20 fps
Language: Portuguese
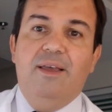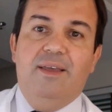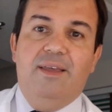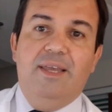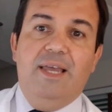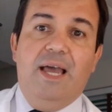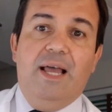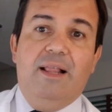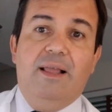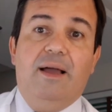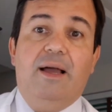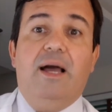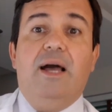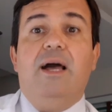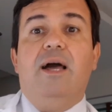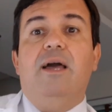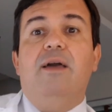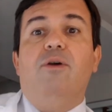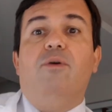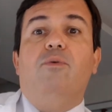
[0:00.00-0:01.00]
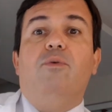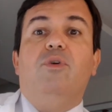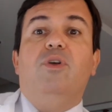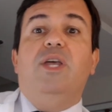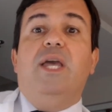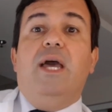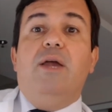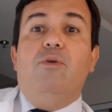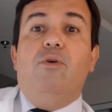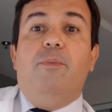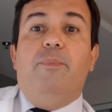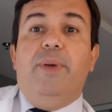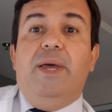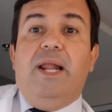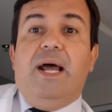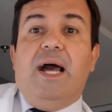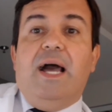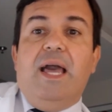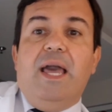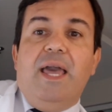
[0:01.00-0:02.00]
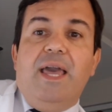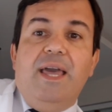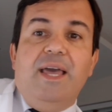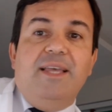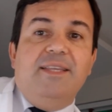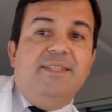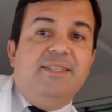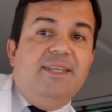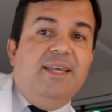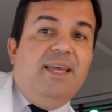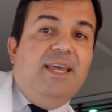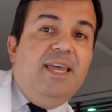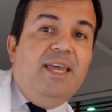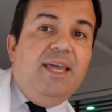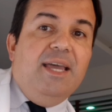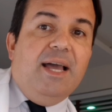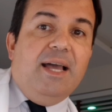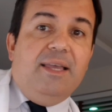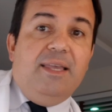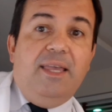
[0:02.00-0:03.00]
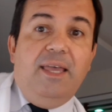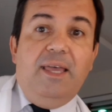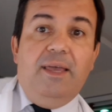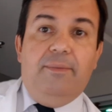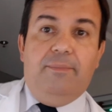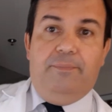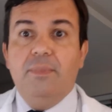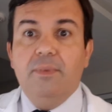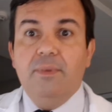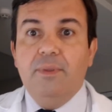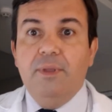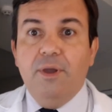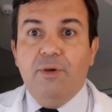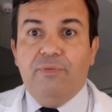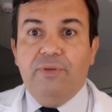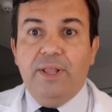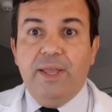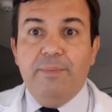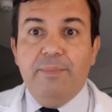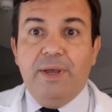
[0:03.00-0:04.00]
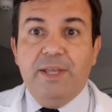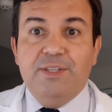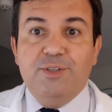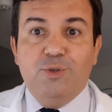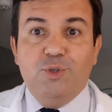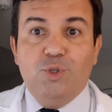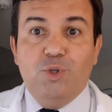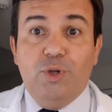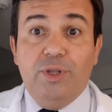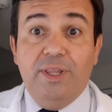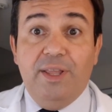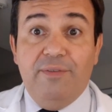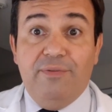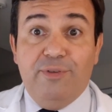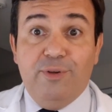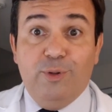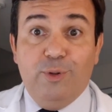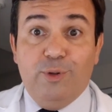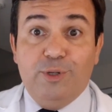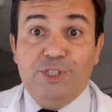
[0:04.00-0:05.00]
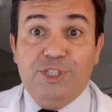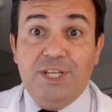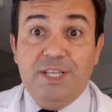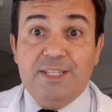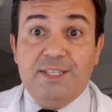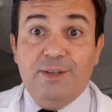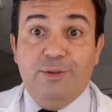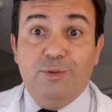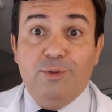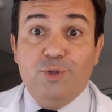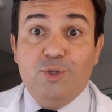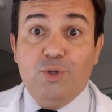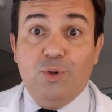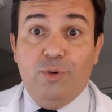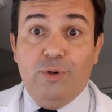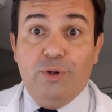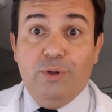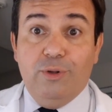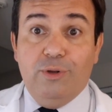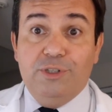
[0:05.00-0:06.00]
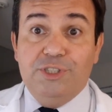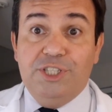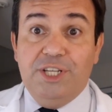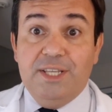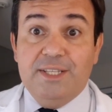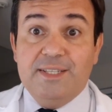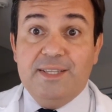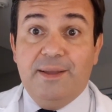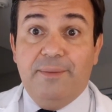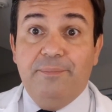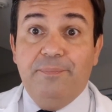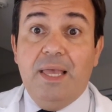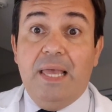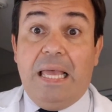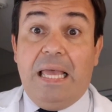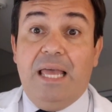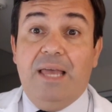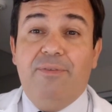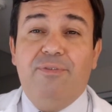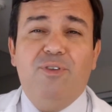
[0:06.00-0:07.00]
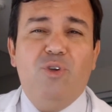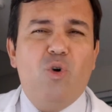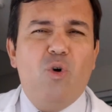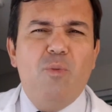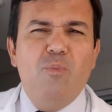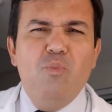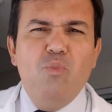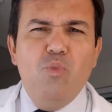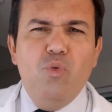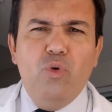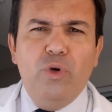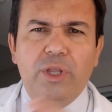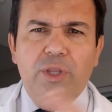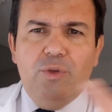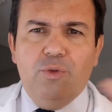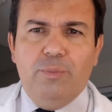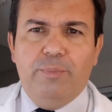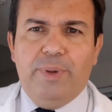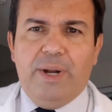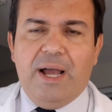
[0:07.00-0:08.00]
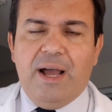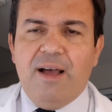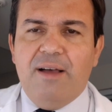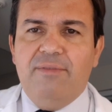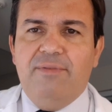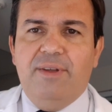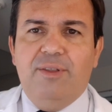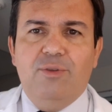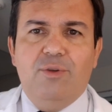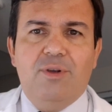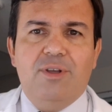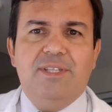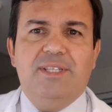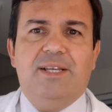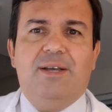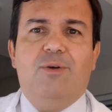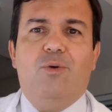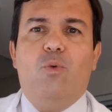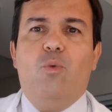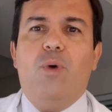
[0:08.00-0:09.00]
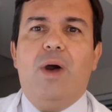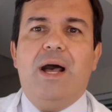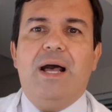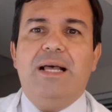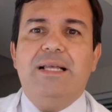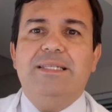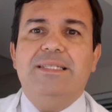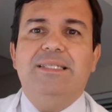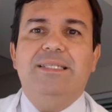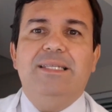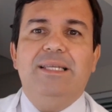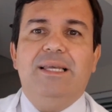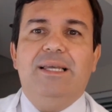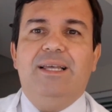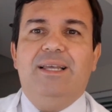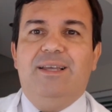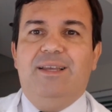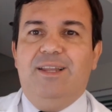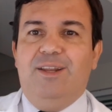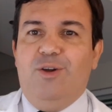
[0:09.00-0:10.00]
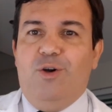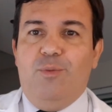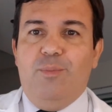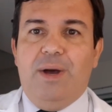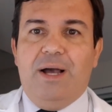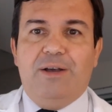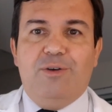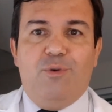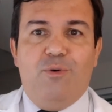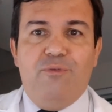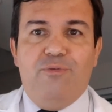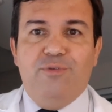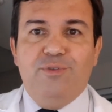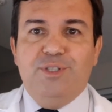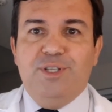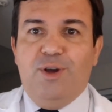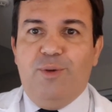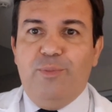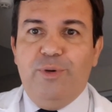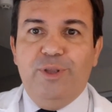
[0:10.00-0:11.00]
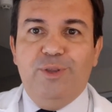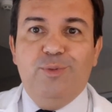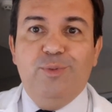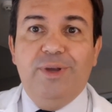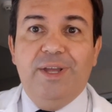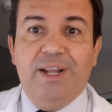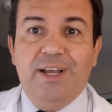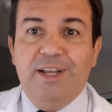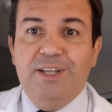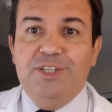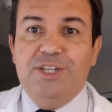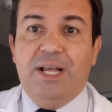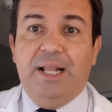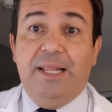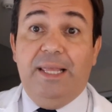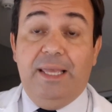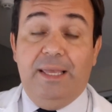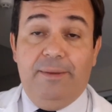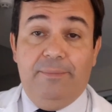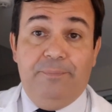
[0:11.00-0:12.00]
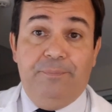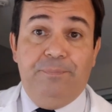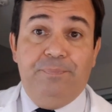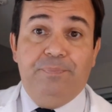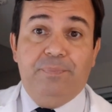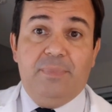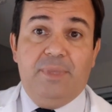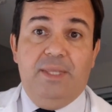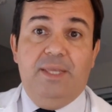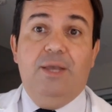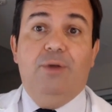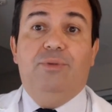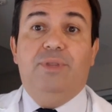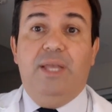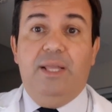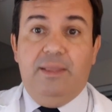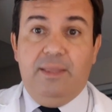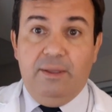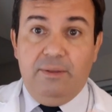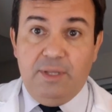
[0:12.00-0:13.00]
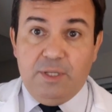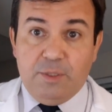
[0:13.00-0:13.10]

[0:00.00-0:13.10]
E ela, ah, eu quero operar esse rim aqui. E eu falei, mas eu sou nefrologista, eu não sou urologista. Ficou muito brava, nossa, quase criou uma confusão muito grande ali. E eu tentando